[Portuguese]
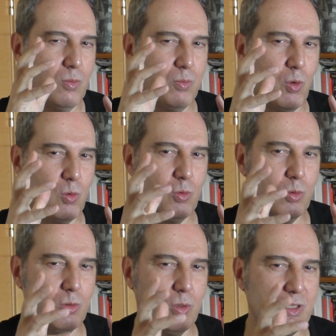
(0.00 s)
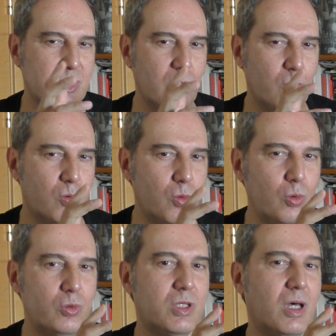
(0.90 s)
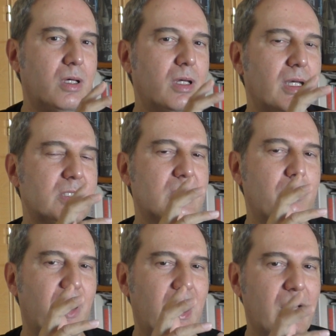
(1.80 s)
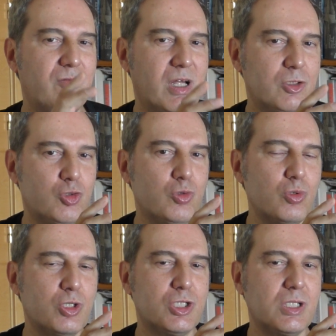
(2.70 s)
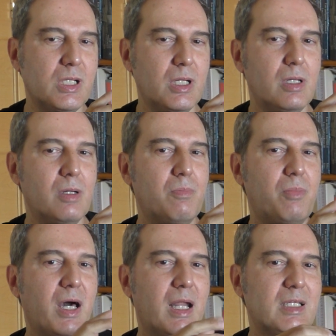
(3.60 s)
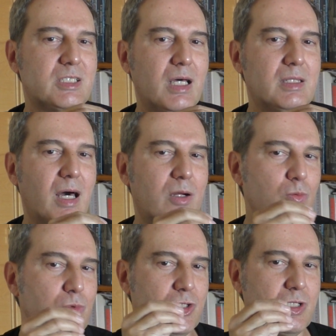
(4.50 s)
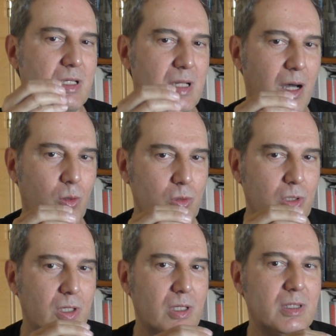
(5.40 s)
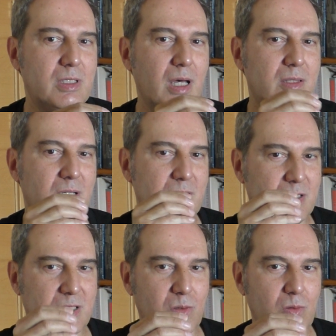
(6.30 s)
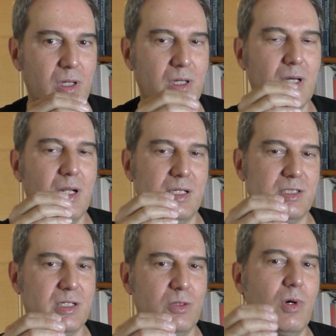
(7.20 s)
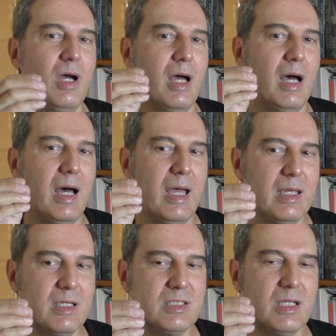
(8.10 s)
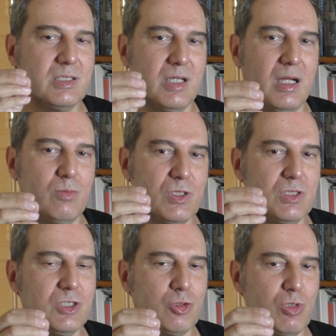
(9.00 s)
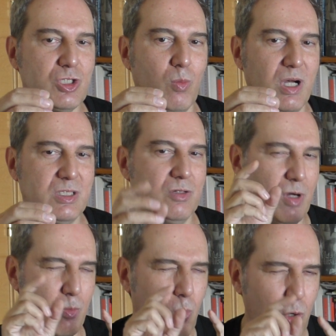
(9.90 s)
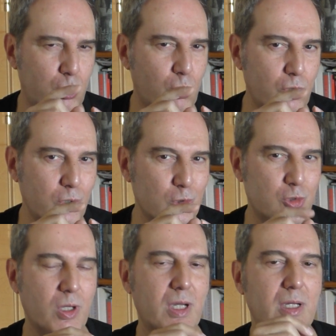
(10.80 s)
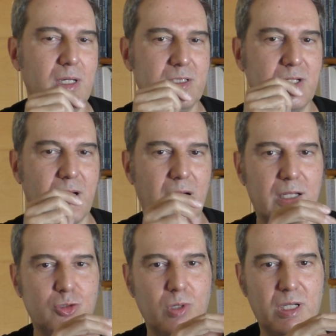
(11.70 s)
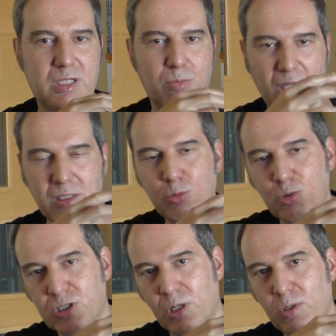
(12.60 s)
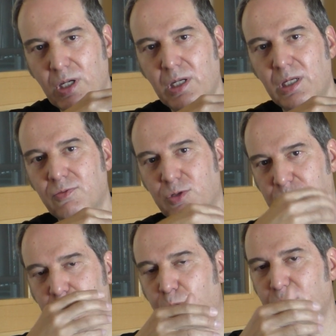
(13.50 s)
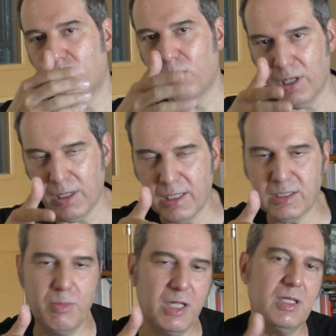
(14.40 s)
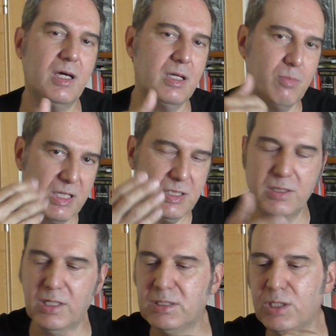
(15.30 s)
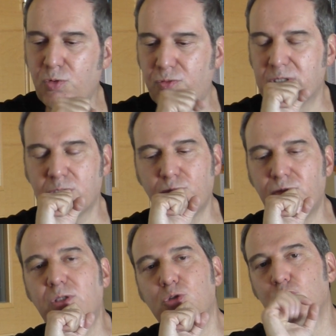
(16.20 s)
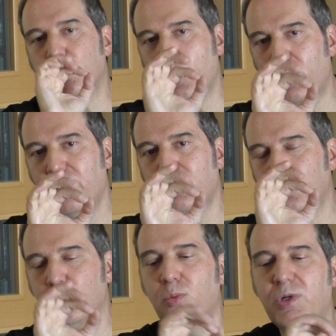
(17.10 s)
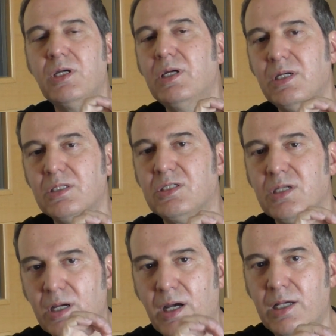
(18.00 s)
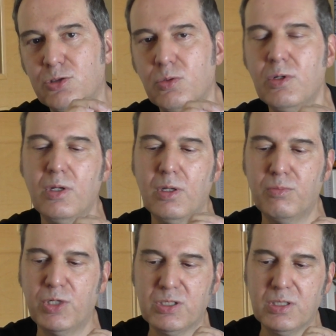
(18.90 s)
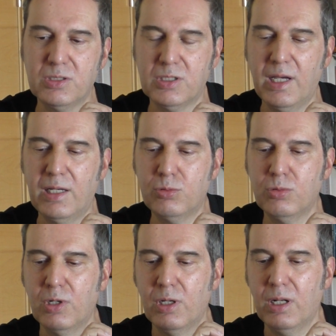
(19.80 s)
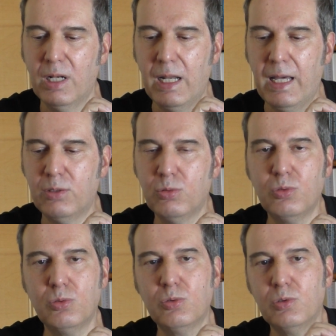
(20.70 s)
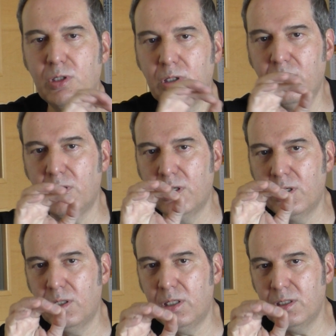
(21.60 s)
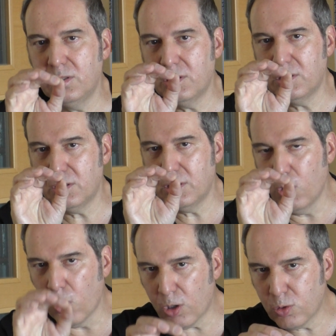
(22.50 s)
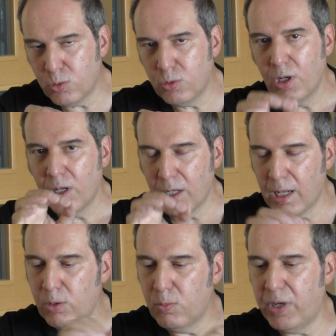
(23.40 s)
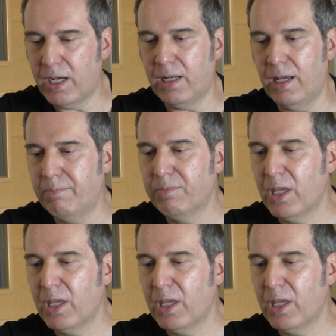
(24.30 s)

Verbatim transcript: pouco assim oculta, essa palavra surge para já dar um sinal de atenção em relação a essas armas de destruição massiva. É muito curioso esse caso, essa minha dedução, e vocês poderão ler nessa matéria e mais adiante eu vou fazer um vídeo só sobre esse caso pesquisado lá no em, em loco lá no Paraná.